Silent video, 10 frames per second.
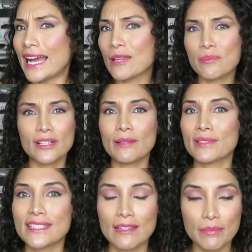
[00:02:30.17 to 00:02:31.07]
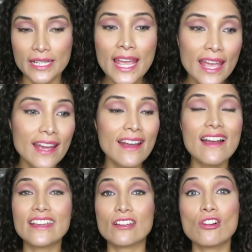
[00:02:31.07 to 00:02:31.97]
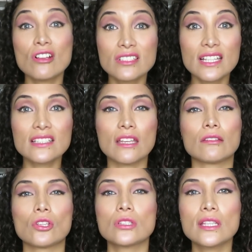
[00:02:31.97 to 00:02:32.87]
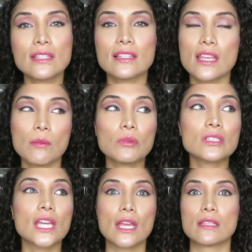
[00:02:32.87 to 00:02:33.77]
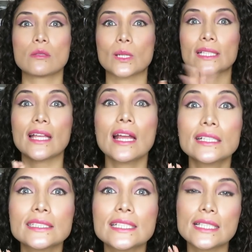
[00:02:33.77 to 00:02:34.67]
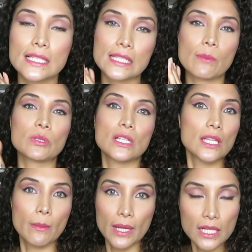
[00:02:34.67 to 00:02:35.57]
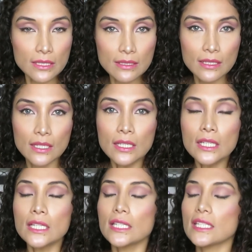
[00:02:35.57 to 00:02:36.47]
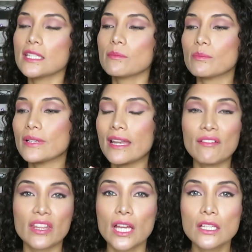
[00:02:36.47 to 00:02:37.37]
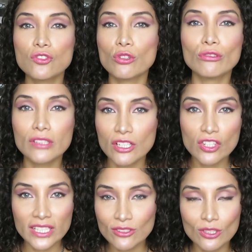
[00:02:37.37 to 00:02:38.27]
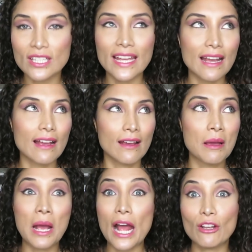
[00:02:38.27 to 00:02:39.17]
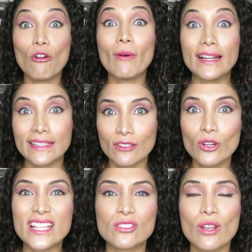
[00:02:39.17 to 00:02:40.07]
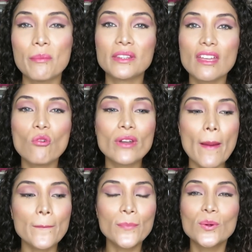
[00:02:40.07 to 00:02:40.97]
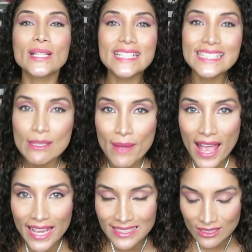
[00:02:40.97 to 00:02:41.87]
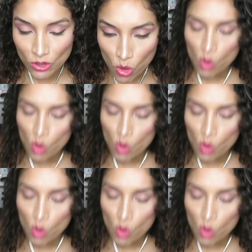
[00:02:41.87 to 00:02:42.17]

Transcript: Hay problemas en la pareja, hay cosas y entonces decidimos que, sacatán, necesitamos a alguien más. Y la verdad yo no creo que esto sea algo válido, es solamente una purísima esperanza